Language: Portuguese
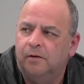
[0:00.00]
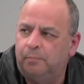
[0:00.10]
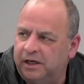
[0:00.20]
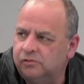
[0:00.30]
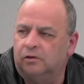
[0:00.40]

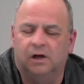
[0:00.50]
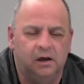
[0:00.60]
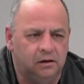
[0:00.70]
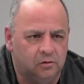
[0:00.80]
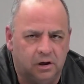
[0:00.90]

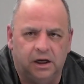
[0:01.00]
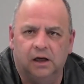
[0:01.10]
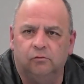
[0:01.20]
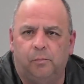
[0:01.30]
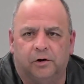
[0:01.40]
pressionando,
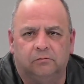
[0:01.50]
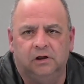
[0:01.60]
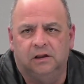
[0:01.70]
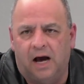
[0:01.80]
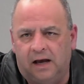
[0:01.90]
criando
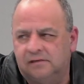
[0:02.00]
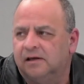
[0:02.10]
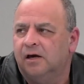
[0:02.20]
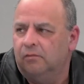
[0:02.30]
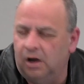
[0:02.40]
oportunidades,
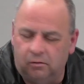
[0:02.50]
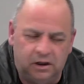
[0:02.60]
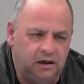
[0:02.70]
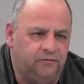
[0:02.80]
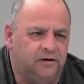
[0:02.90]
Léo
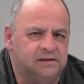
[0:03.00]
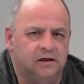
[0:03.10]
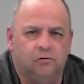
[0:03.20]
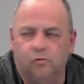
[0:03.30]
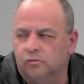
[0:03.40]
Link
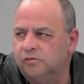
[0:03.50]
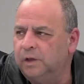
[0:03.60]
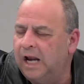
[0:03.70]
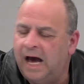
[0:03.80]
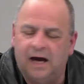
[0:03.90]
fazendo alguns
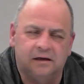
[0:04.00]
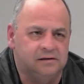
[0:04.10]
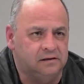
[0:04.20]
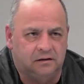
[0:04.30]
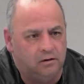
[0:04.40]

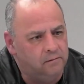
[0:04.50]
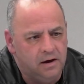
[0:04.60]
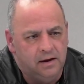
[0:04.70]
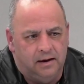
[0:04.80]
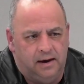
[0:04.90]
milagres. Então,
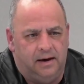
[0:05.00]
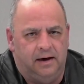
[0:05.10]
é,